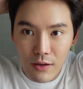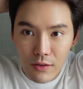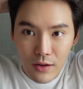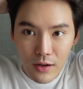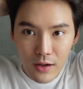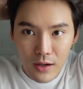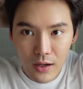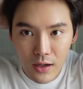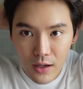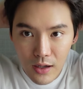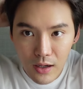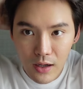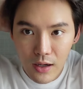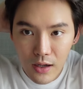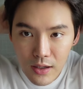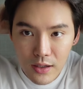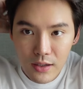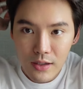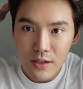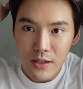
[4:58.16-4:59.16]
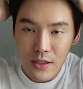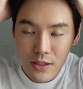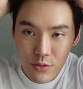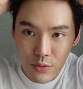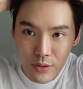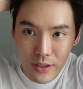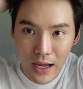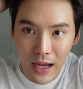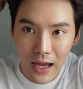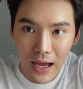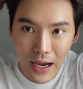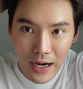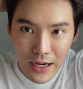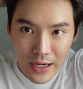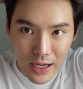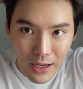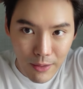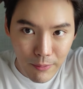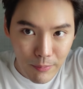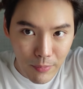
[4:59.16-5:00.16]
แล้วก็สุดท้าย
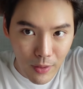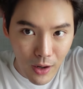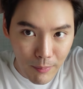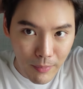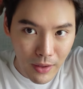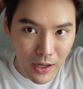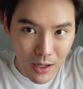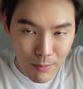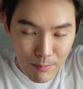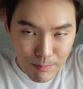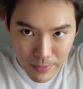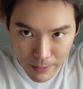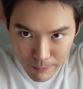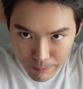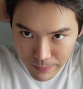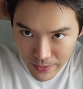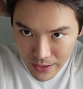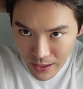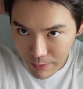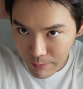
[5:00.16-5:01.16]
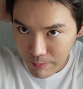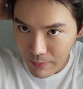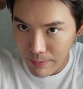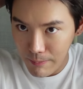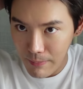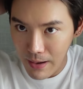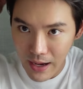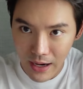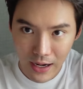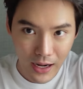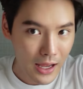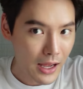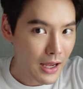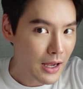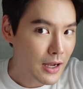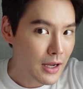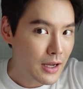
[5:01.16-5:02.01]
เนี่ยพอมันเริ่มเปียกๆมันหมาดแล้ว